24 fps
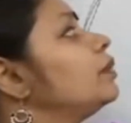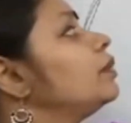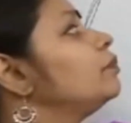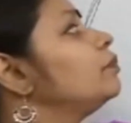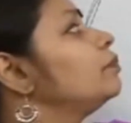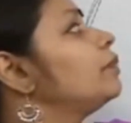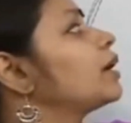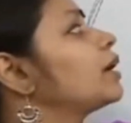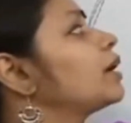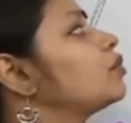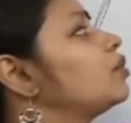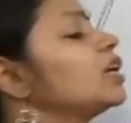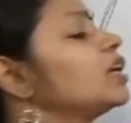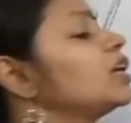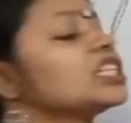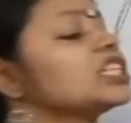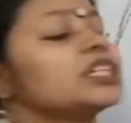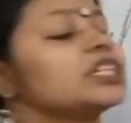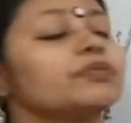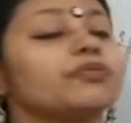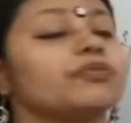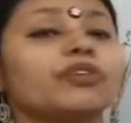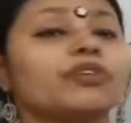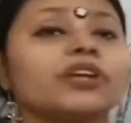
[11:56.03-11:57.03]
ব্যাকওয়ার্ড আসার
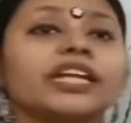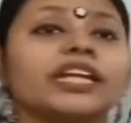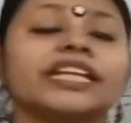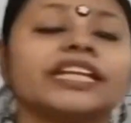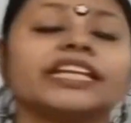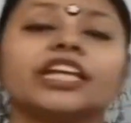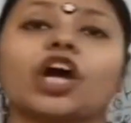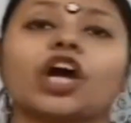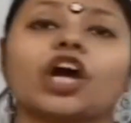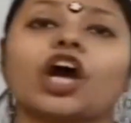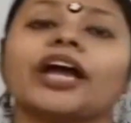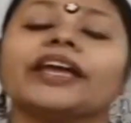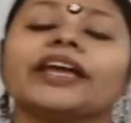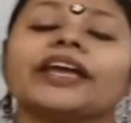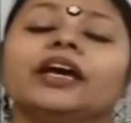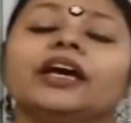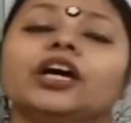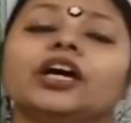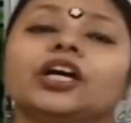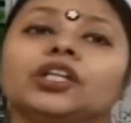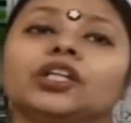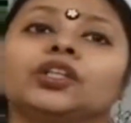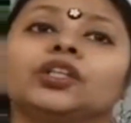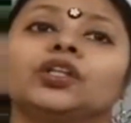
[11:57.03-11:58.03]
ফলে এটা কি হয়
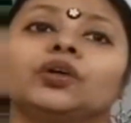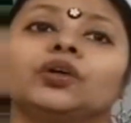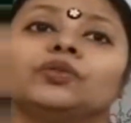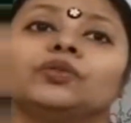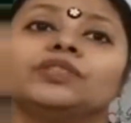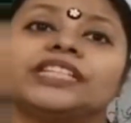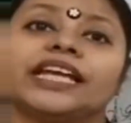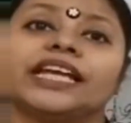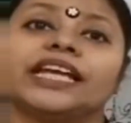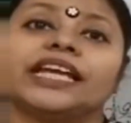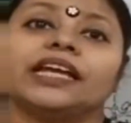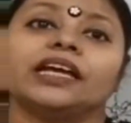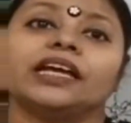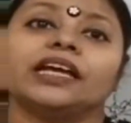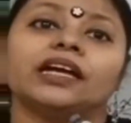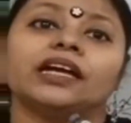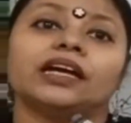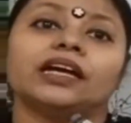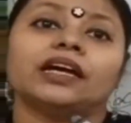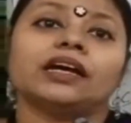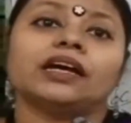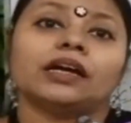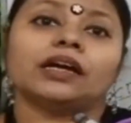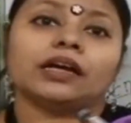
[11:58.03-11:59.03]
যে
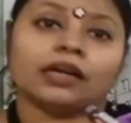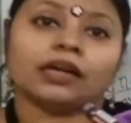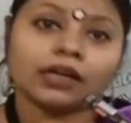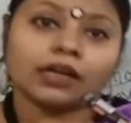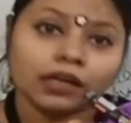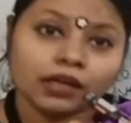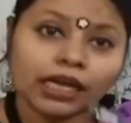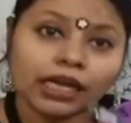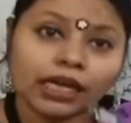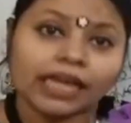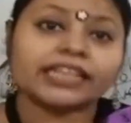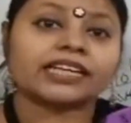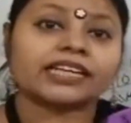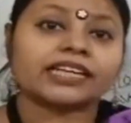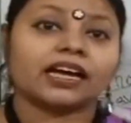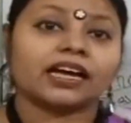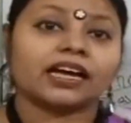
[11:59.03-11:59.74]
একটা